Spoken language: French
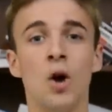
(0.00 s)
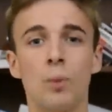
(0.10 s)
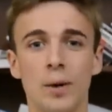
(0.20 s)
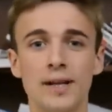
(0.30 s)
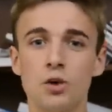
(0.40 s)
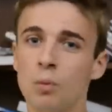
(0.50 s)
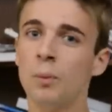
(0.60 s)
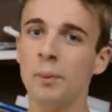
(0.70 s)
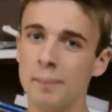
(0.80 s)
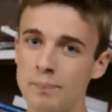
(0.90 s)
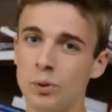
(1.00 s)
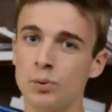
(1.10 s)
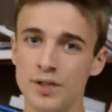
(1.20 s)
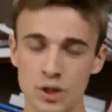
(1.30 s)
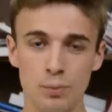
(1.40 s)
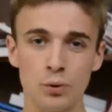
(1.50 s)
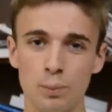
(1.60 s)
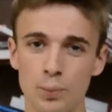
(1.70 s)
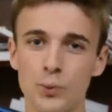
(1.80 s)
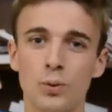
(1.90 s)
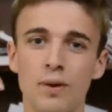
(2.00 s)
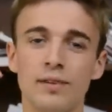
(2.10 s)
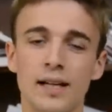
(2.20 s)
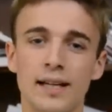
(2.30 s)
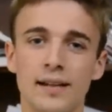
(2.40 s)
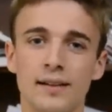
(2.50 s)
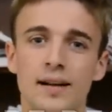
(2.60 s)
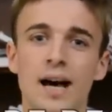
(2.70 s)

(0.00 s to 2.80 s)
progresse au moment même où les nobles n'ont plus trop à faire la guerre.